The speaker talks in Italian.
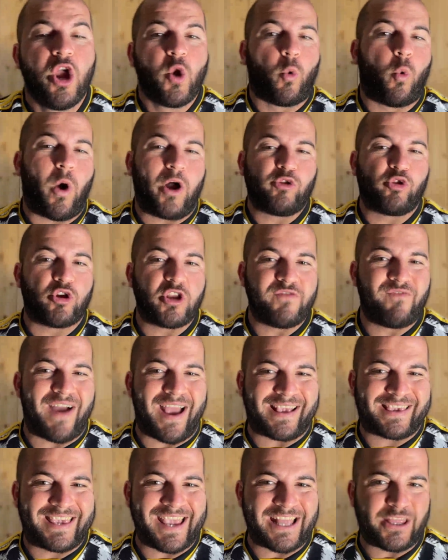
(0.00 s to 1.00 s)
quando gli
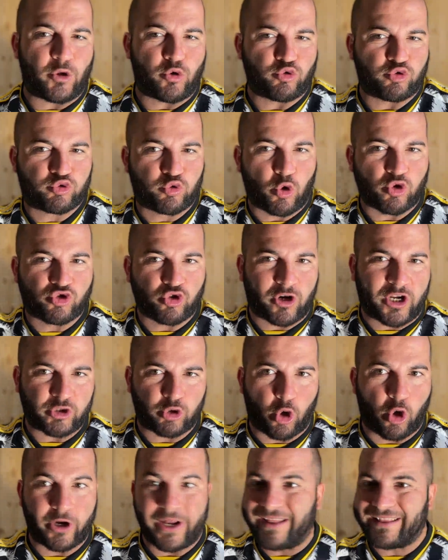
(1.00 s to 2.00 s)
vai a chiedere un suo
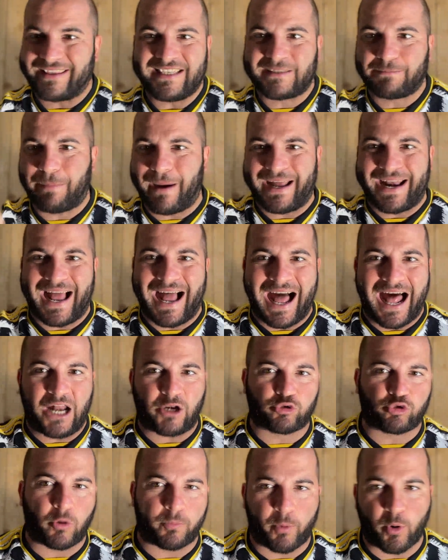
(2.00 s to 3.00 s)
giocatore ti spara
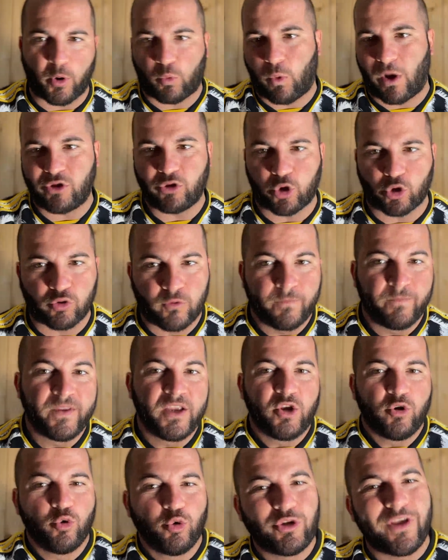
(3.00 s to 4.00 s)
alto, poi quando
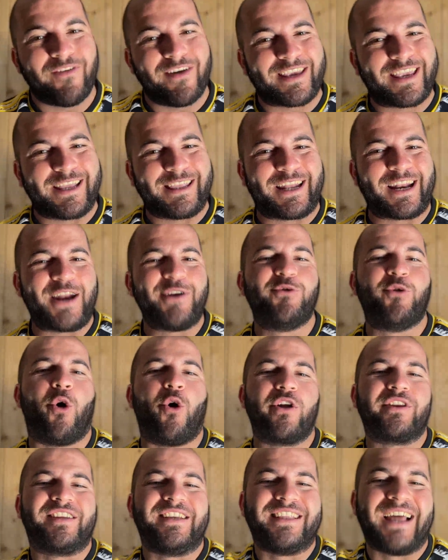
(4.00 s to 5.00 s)
lui deve chiedere a
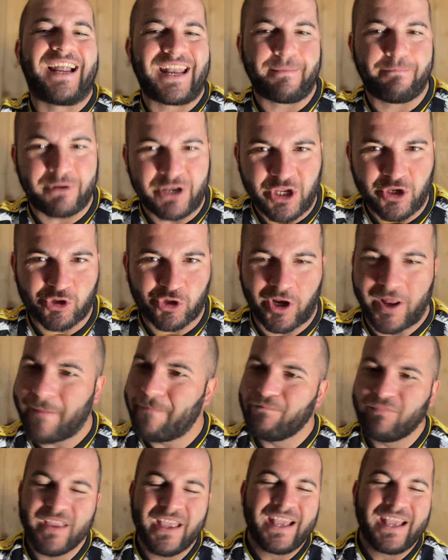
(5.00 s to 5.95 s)
noi ti dà le briciole.